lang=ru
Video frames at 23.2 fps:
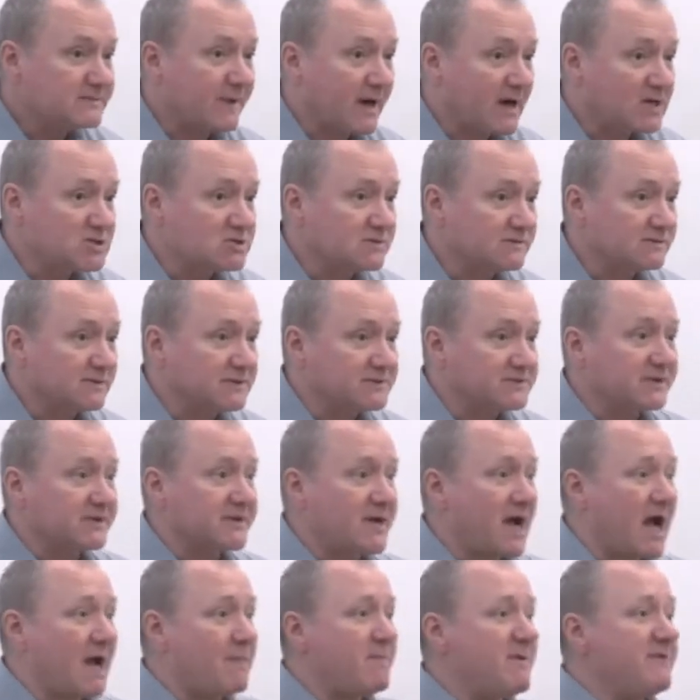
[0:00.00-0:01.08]
Спрашивается,
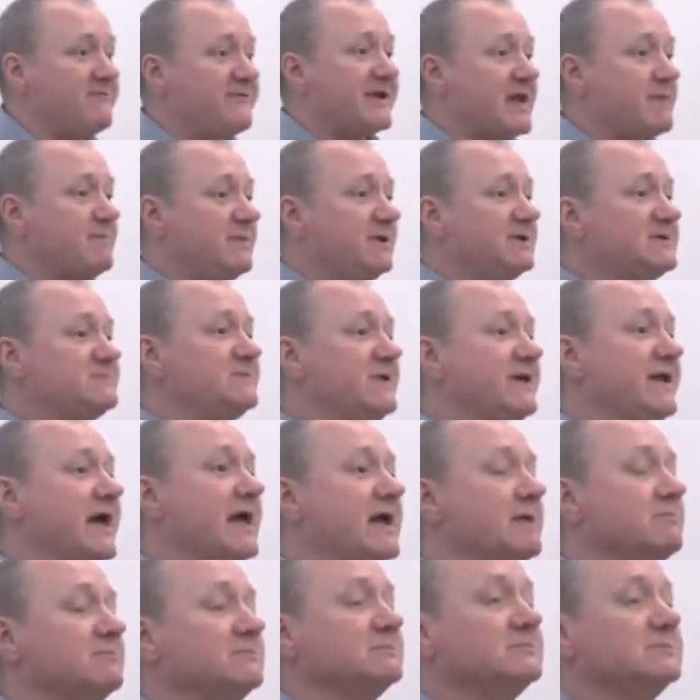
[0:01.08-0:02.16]
как мы время
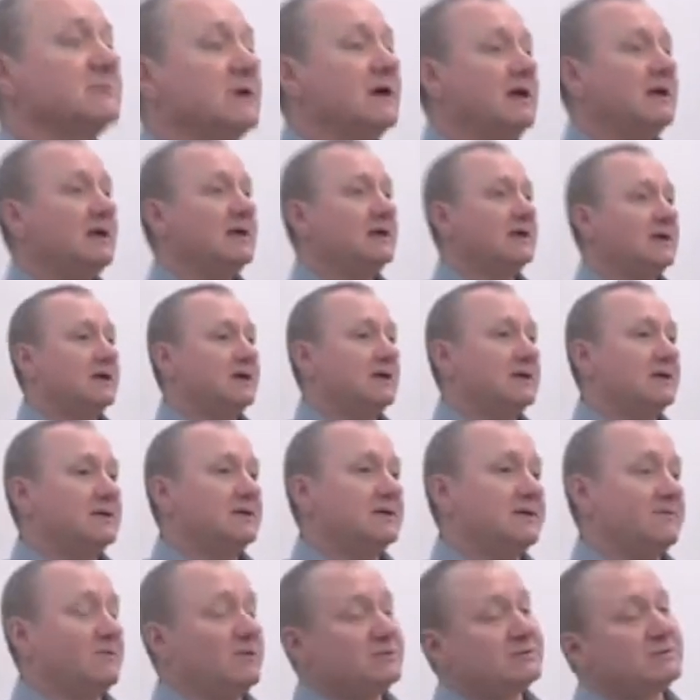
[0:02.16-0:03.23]
измеряем?
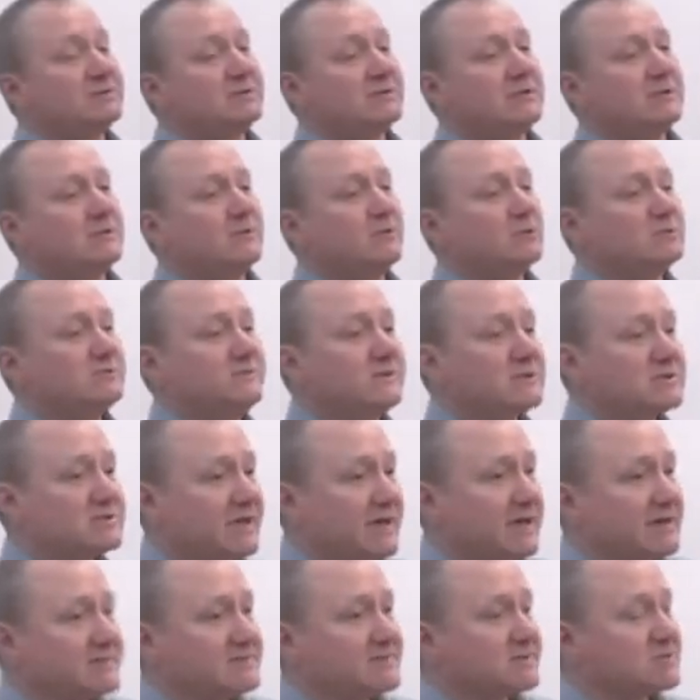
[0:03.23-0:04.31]
И вот
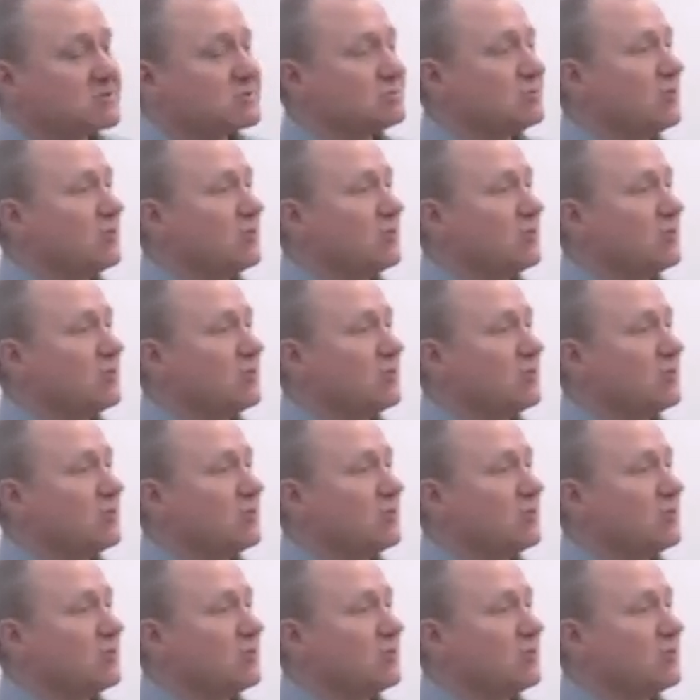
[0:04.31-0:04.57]
утверждается,